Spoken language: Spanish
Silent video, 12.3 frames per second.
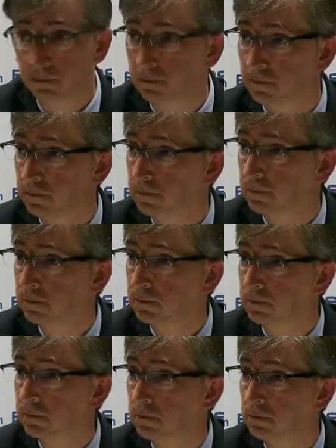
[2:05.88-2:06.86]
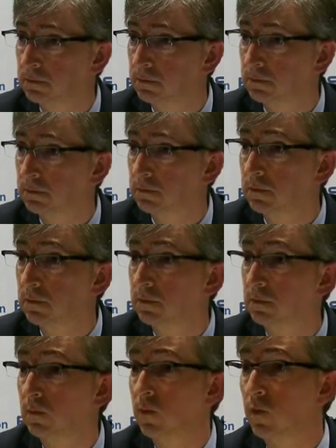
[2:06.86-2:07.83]
¿Esperabas este Murcia
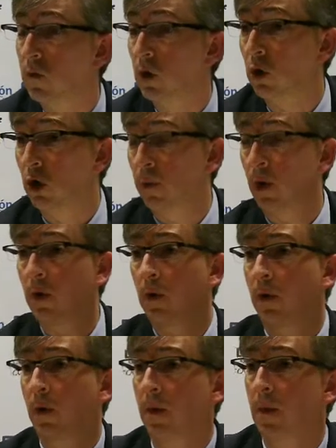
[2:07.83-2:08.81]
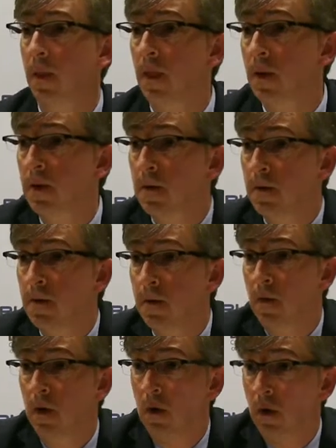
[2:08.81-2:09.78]
Moncho? ¿Cómo? Esperabas este
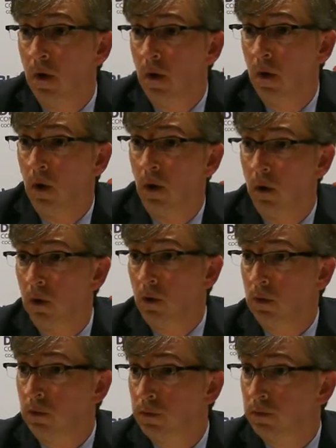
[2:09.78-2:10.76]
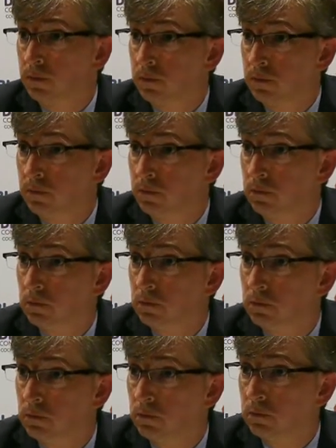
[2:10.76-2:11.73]
Murcia. Yo digo porque el
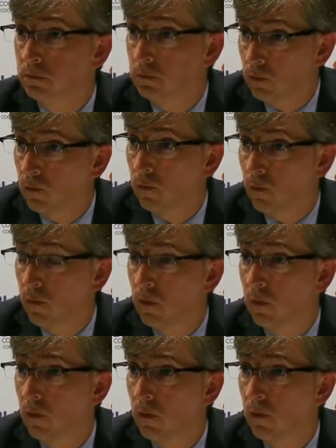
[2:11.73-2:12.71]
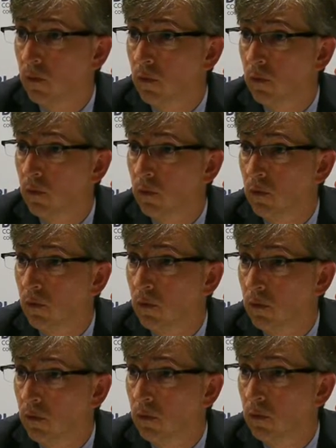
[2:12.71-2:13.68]
entrenador Marcelo Nicola que rajó
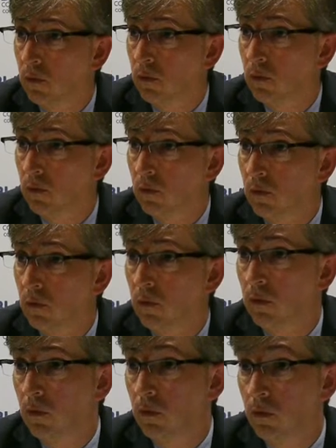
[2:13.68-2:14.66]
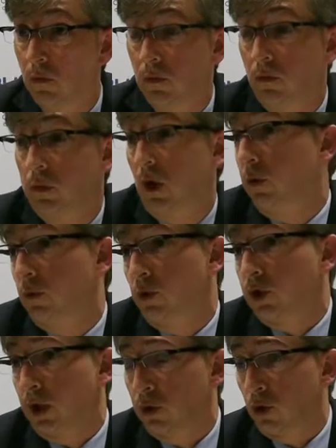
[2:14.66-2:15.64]
bastante el equipo. Bueno, no
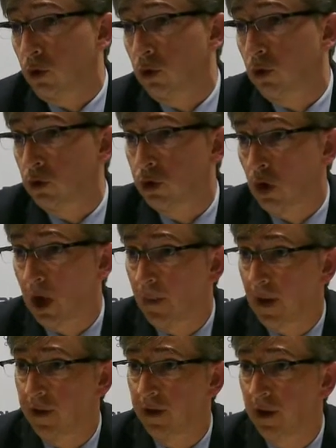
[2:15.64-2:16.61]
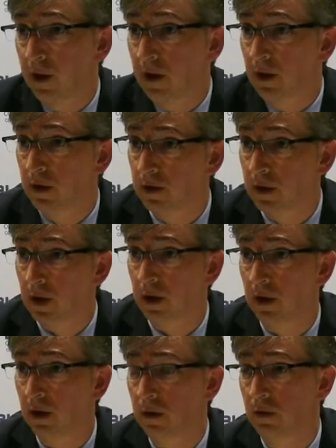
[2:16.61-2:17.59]
sé, yo no, no soy capaz de, de,